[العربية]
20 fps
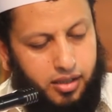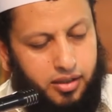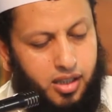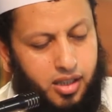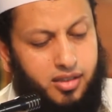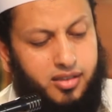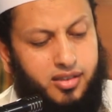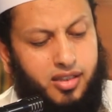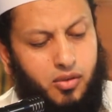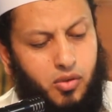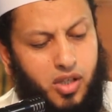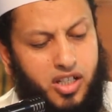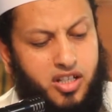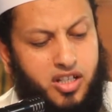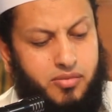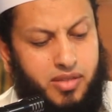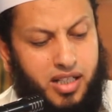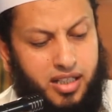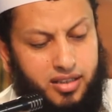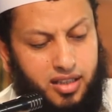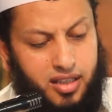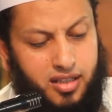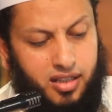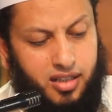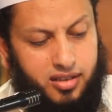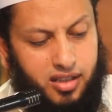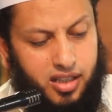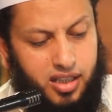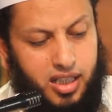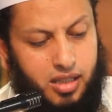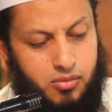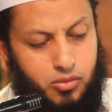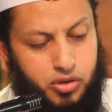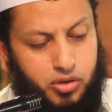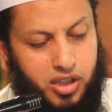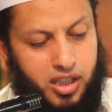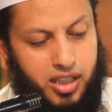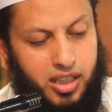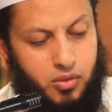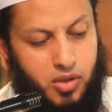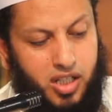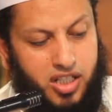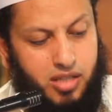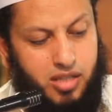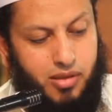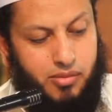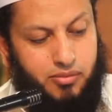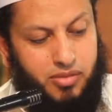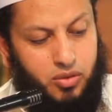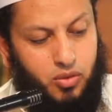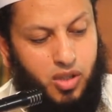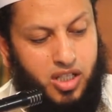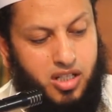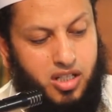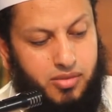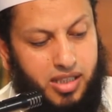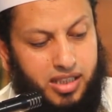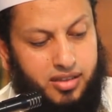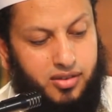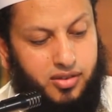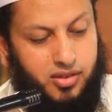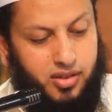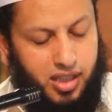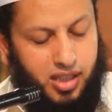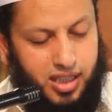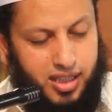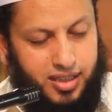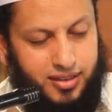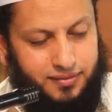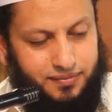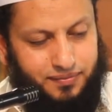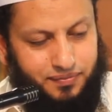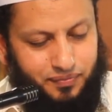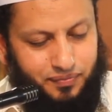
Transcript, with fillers: نقص الواجبات إذا ترك المصلي واجبا من واجبات الصلاة